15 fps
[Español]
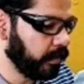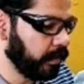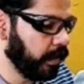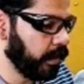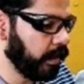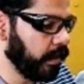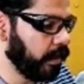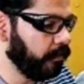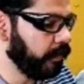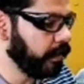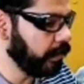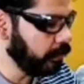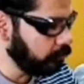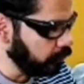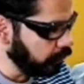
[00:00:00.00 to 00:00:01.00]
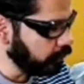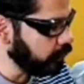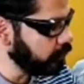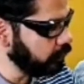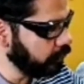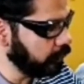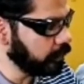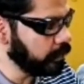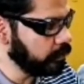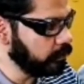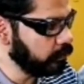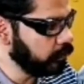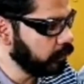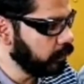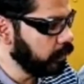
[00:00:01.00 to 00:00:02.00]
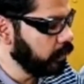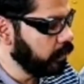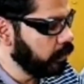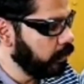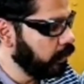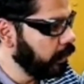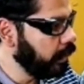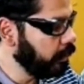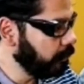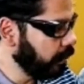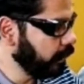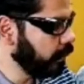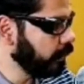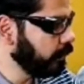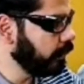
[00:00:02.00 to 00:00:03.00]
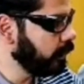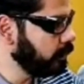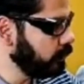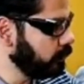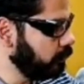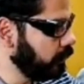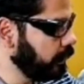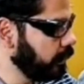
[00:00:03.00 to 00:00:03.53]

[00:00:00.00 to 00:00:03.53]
que a final de cuentas tienes razón, la imagen texto,